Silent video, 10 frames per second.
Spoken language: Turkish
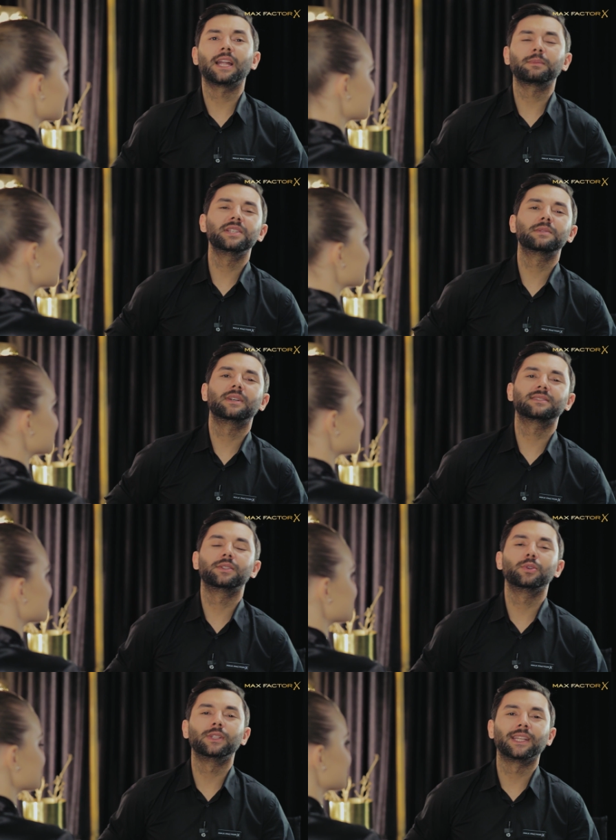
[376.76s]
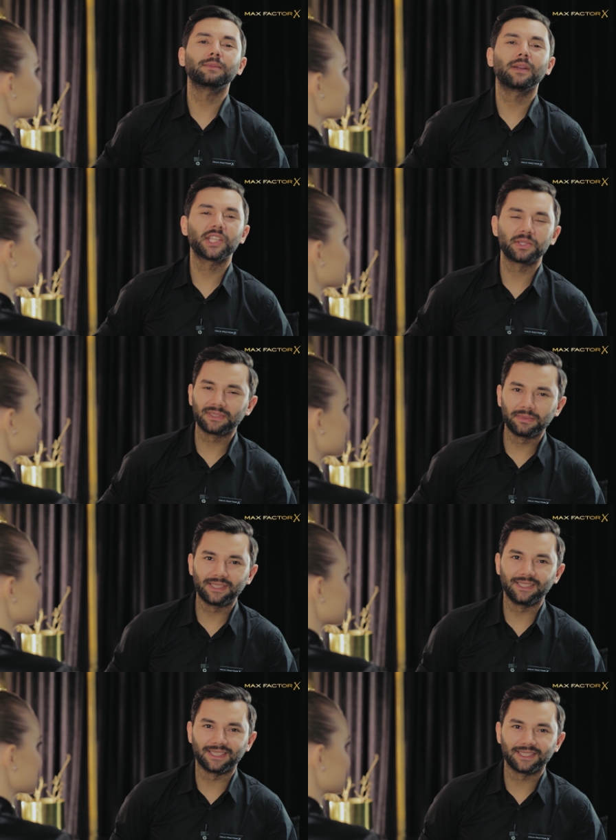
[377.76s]
Dark Magic maskara uygulayarak makyajımızı
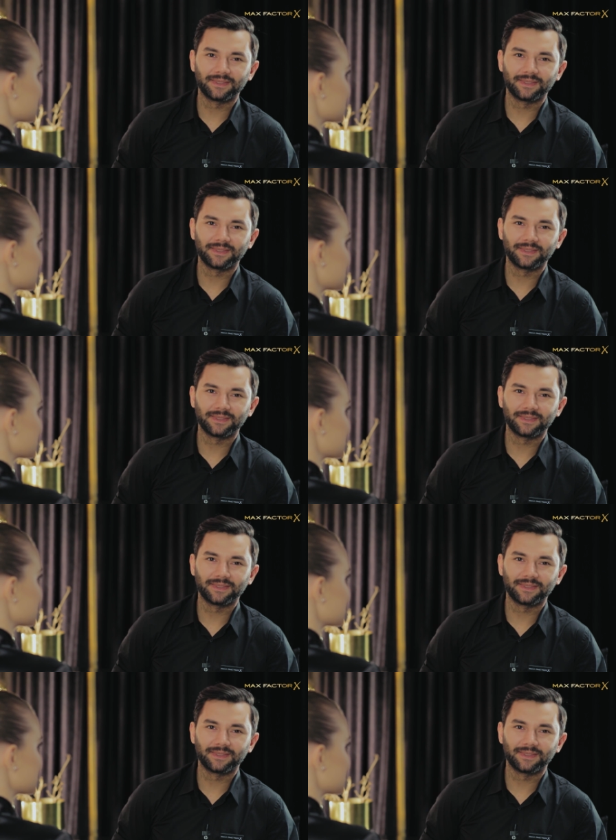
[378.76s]
bitirdik.